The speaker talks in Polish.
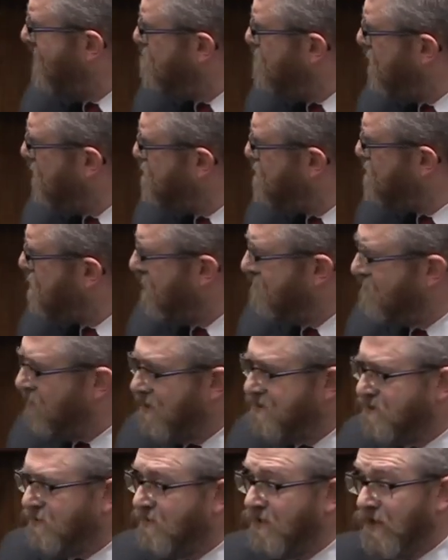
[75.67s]

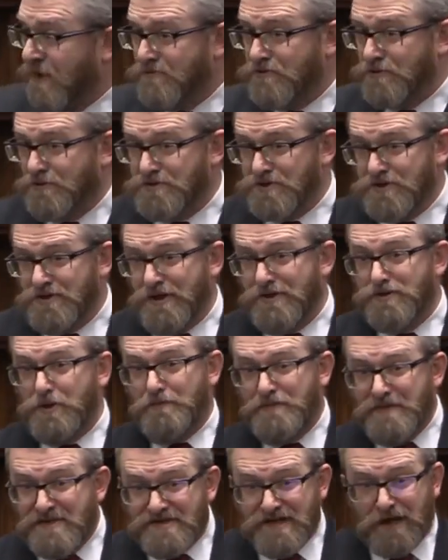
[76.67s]
potrzebne, żeby nam ktoś nie
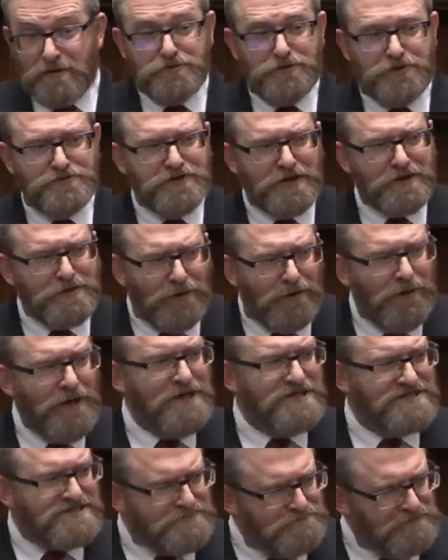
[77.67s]
dopisał do tego
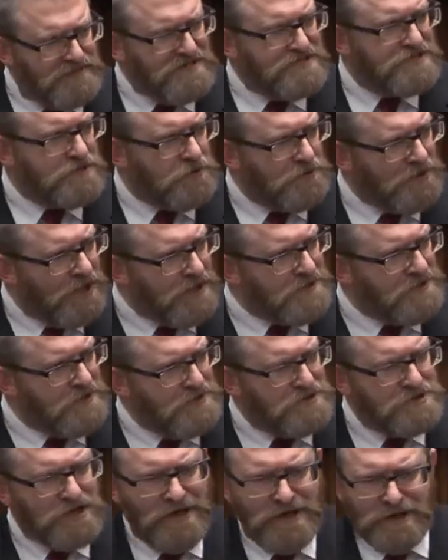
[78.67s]
spisu
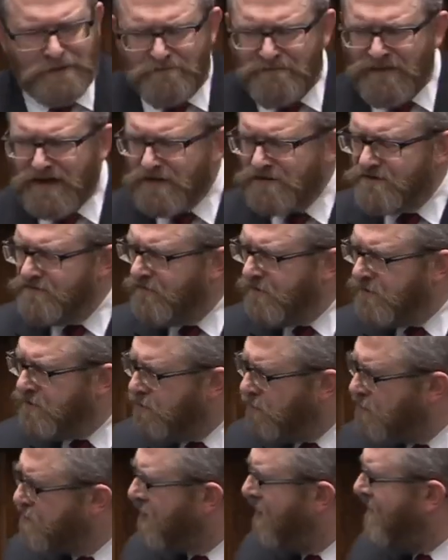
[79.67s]
jakichś martwych
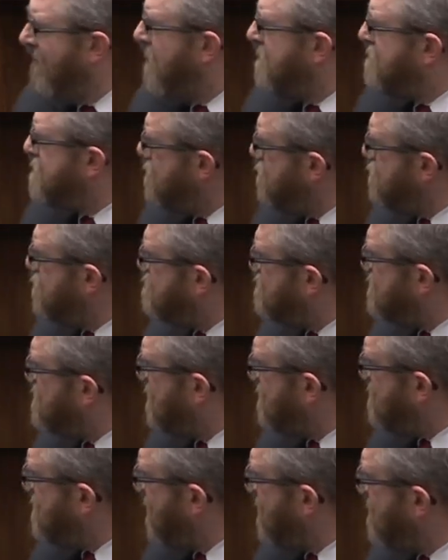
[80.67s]
dusz. Czy już
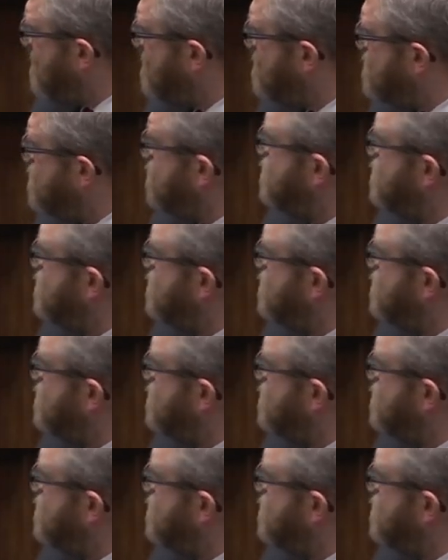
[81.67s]
przetarg, czy